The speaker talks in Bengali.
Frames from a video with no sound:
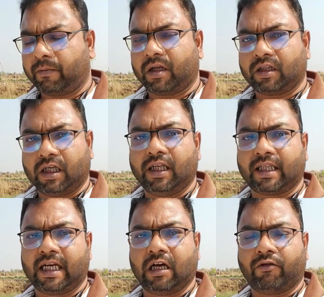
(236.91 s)
আপনার
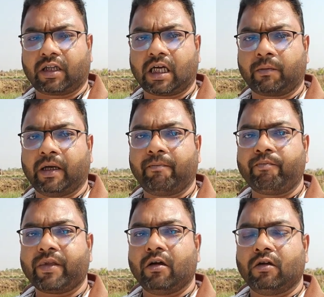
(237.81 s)
দিল্লিতে লে ওভার থাকবে
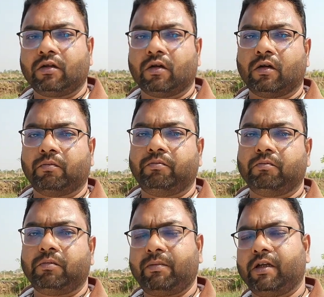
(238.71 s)
তো
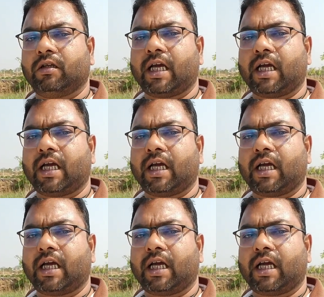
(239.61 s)
বিভিন্ন